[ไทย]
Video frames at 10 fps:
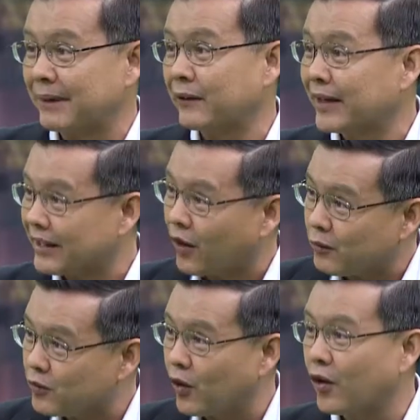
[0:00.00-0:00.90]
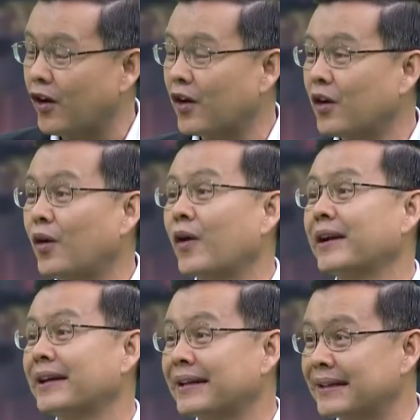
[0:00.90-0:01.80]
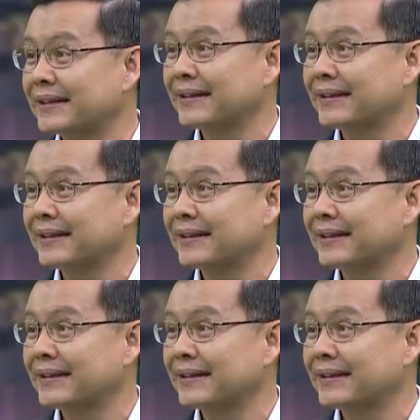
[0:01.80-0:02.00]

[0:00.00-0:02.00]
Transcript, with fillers: มหาวิทยาลัยท็อป 4 ของโลกนะฮะ